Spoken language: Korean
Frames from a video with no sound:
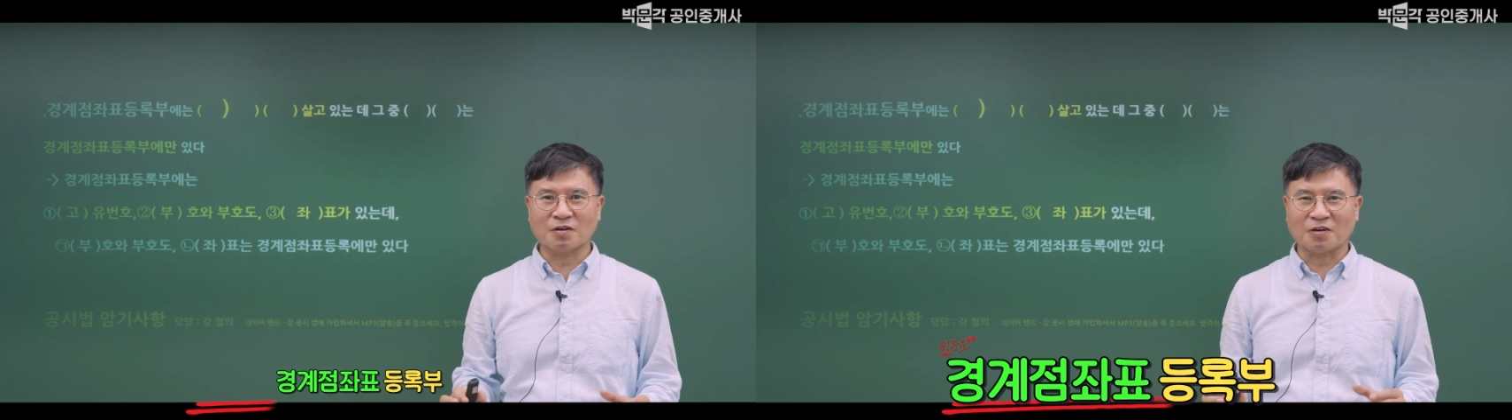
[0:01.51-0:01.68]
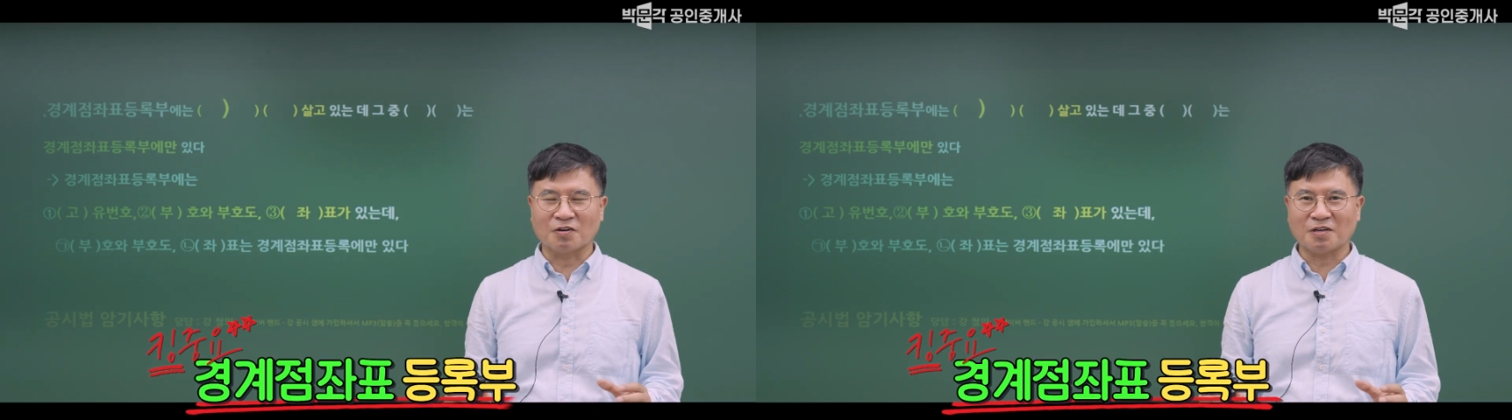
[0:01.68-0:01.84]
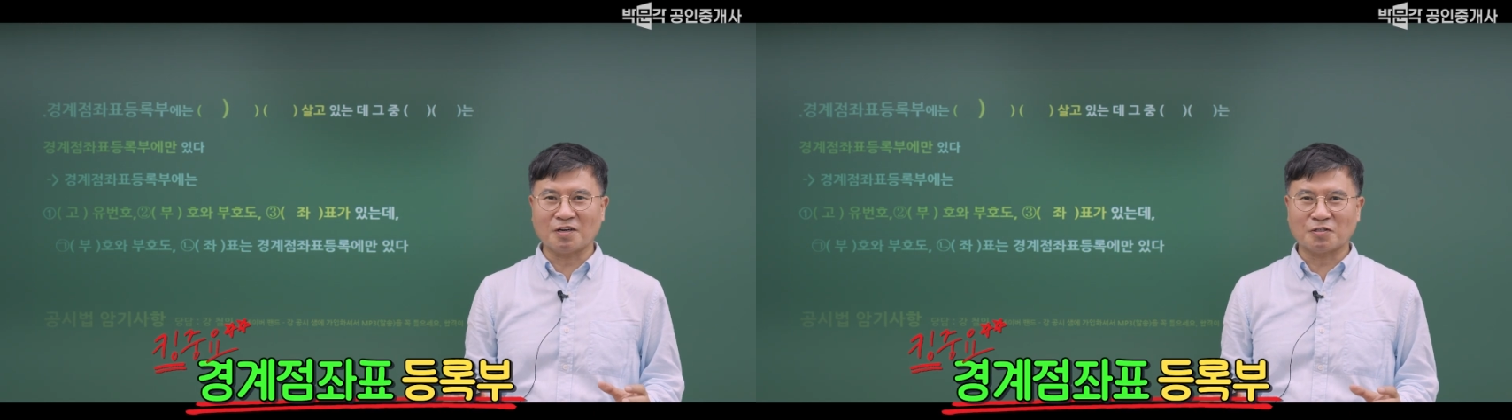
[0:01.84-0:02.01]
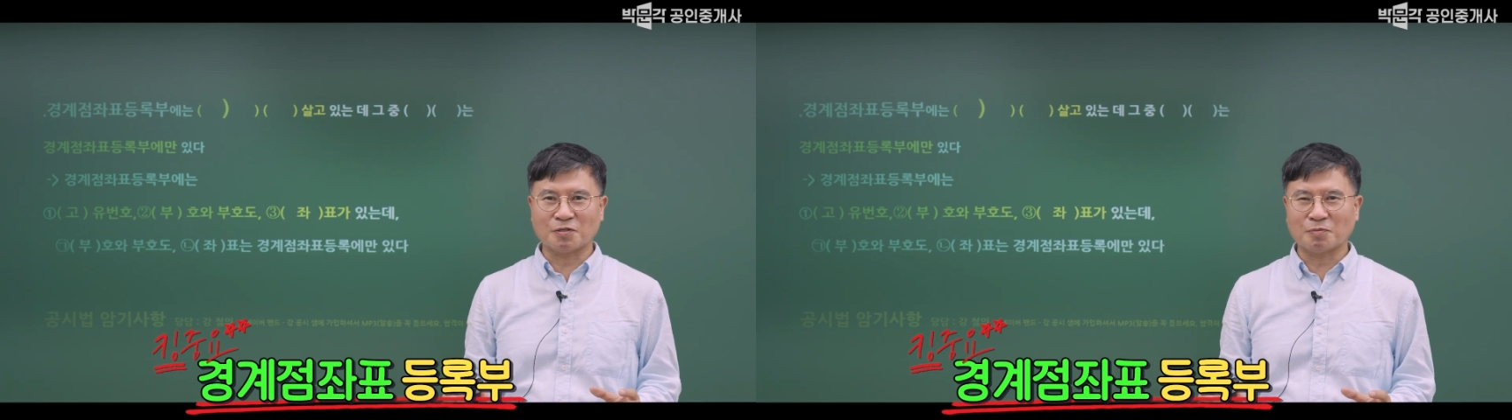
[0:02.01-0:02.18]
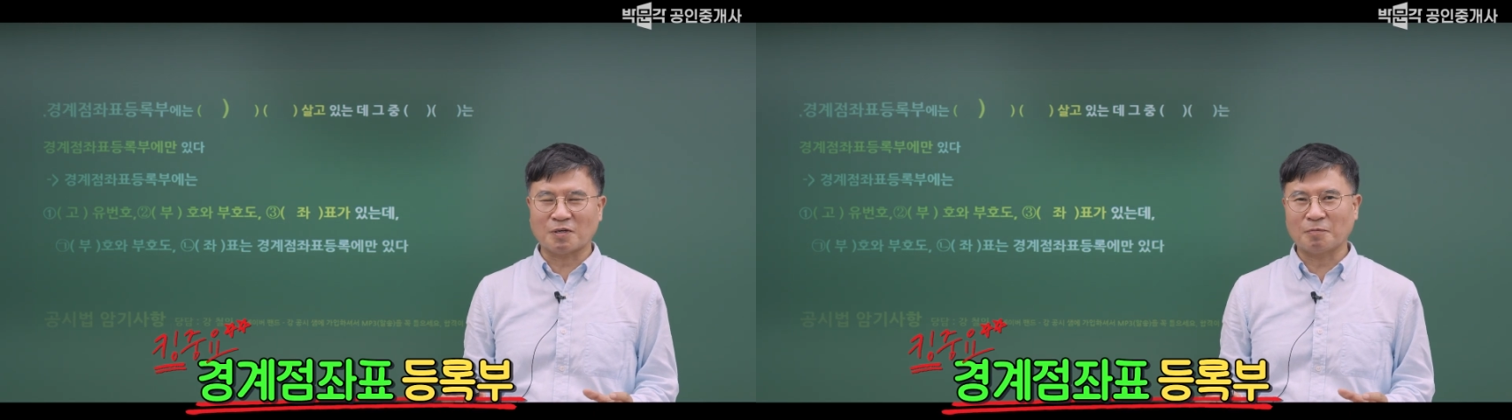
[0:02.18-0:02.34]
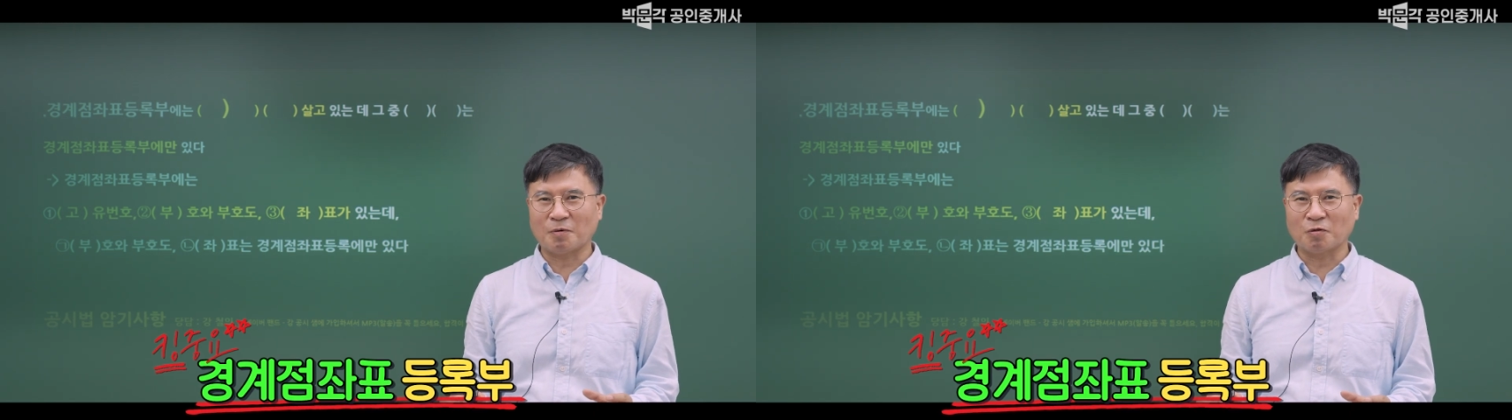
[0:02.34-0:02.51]
경계점
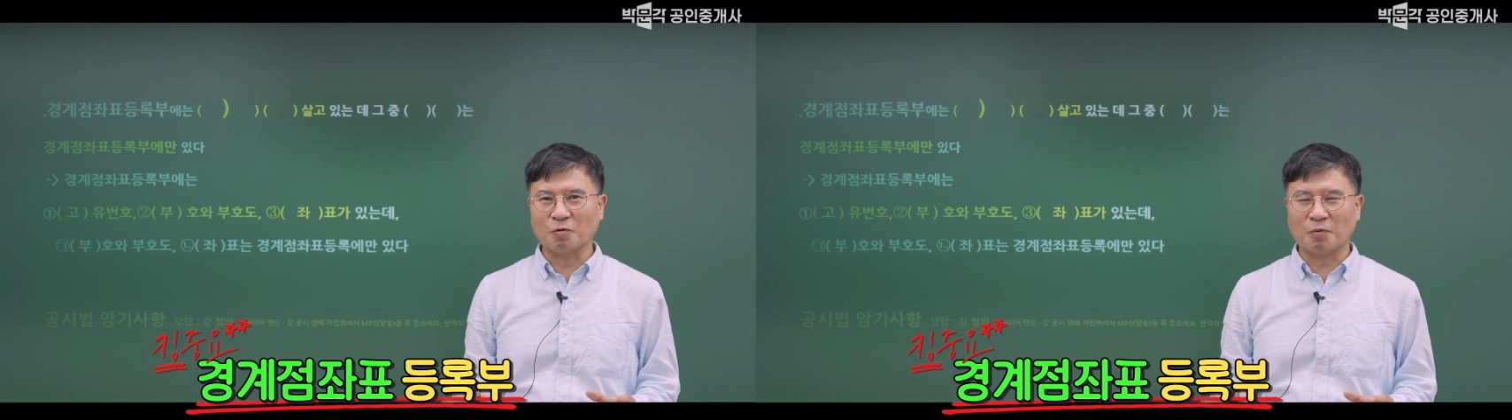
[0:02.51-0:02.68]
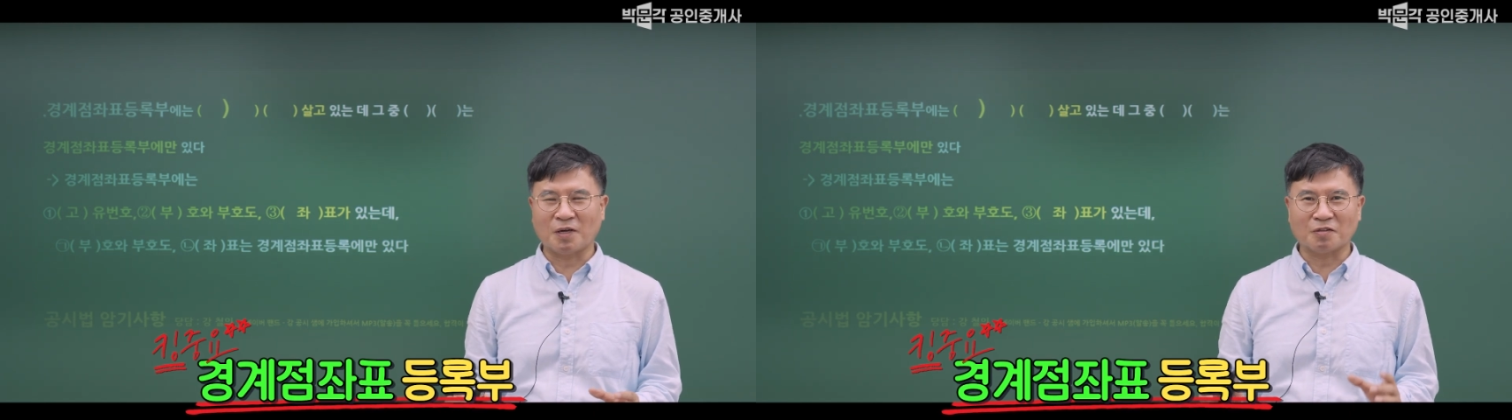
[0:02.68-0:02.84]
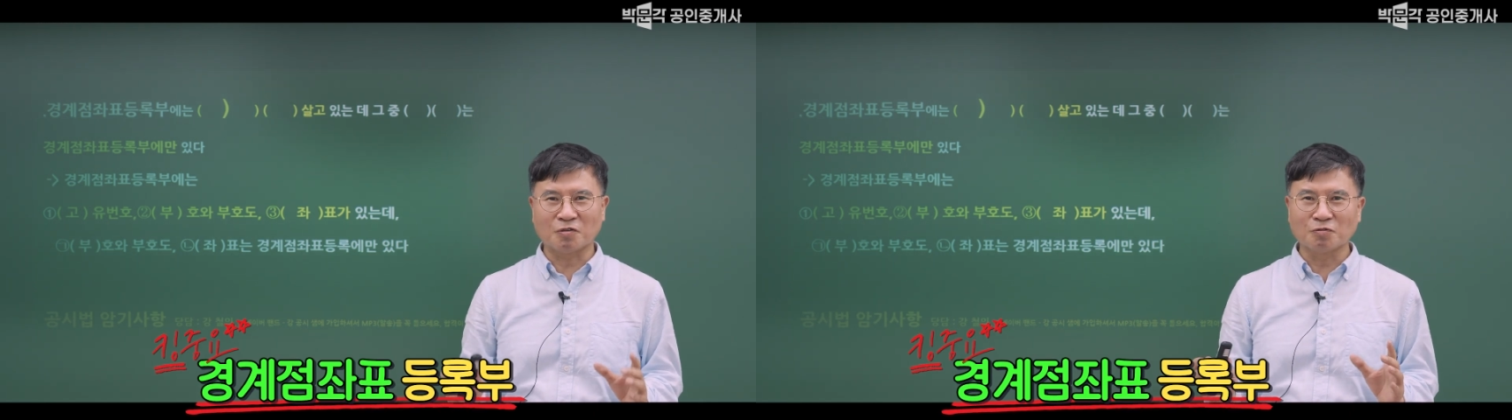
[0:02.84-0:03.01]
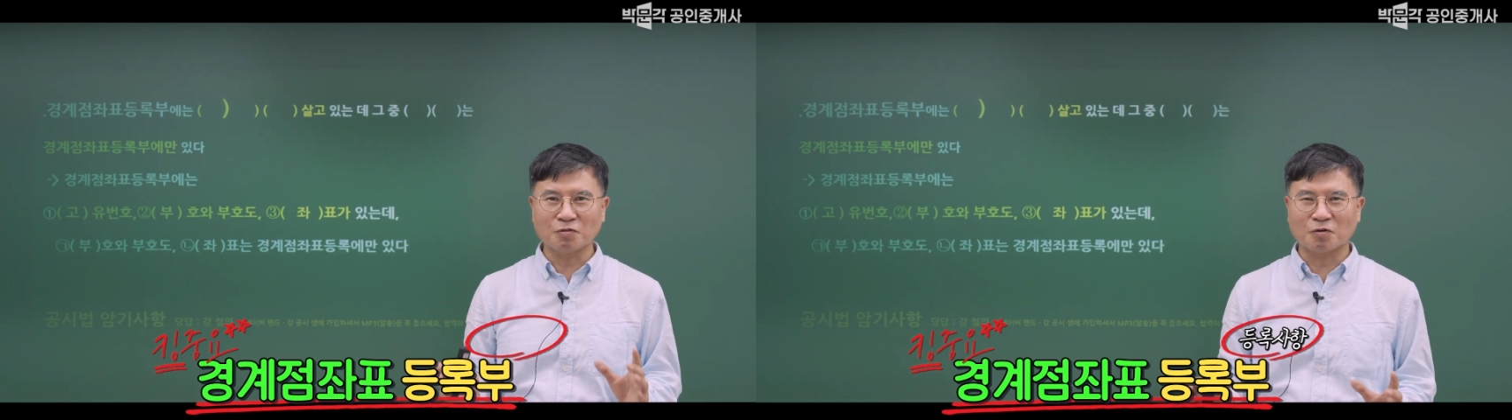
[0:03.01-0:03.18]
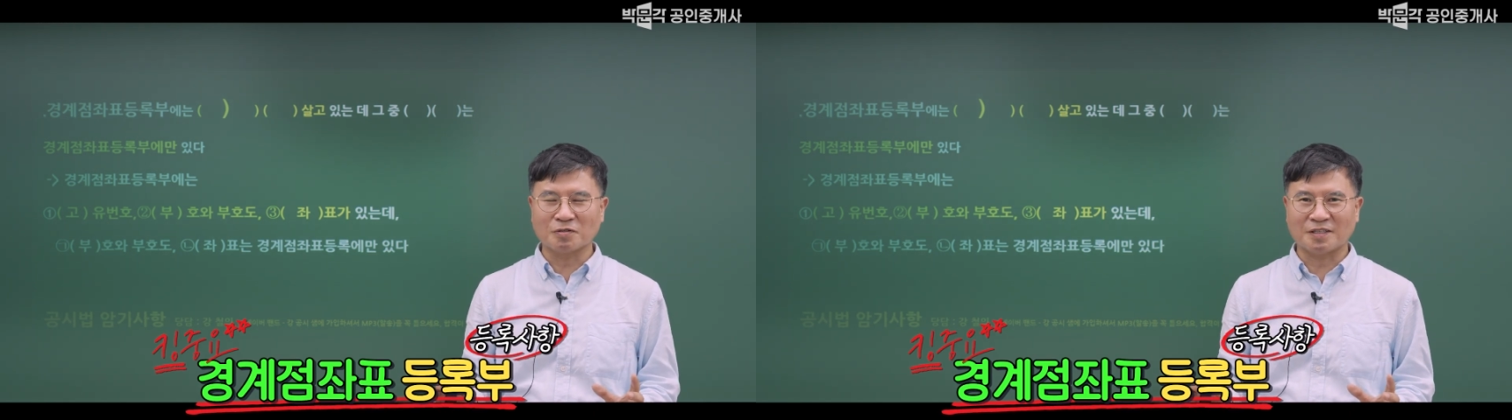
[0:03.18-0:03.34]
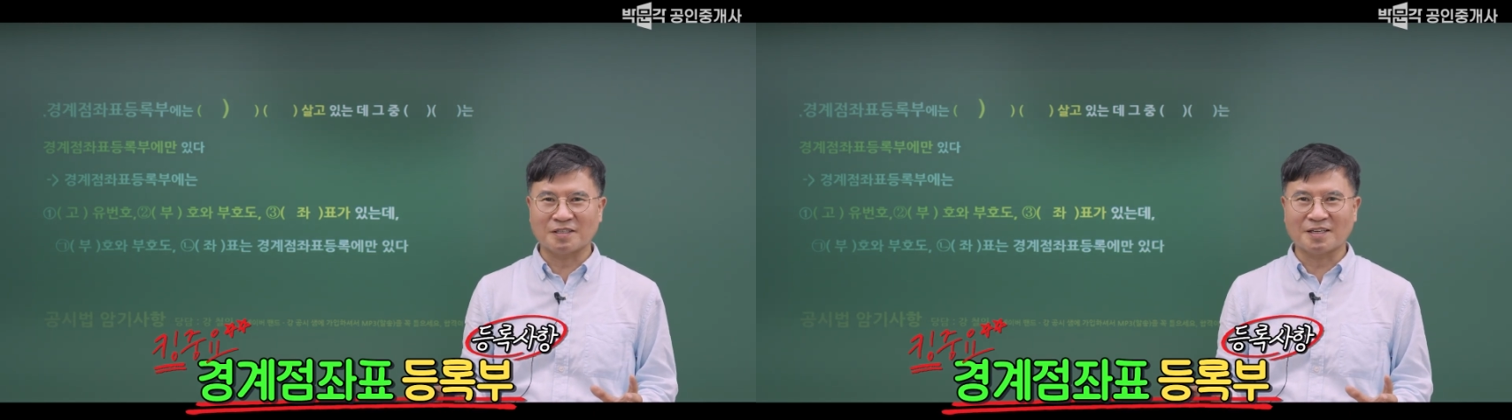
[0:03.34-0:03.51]
좌표 득표의
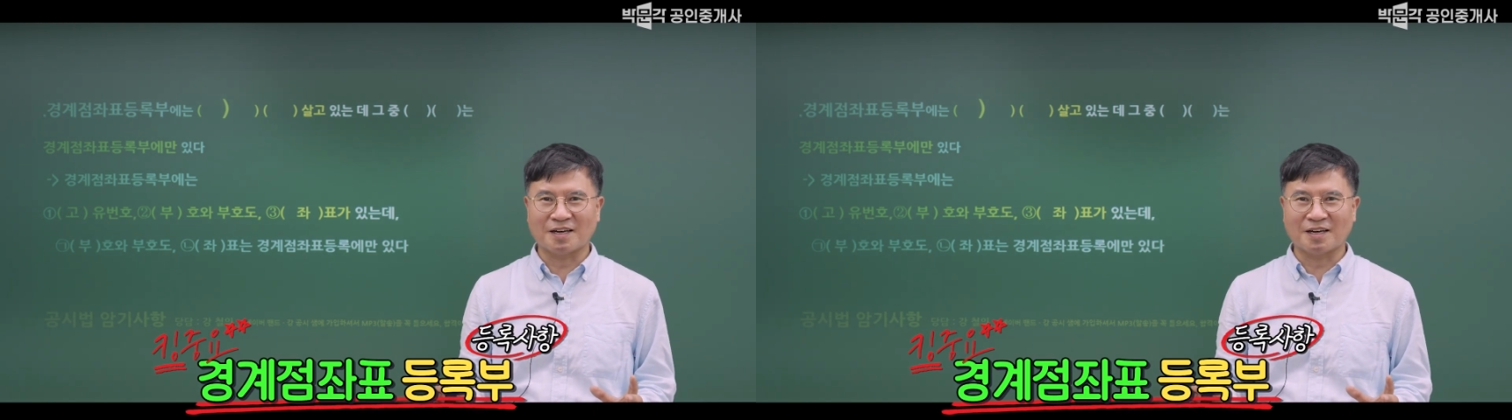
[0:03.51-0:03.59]
등록된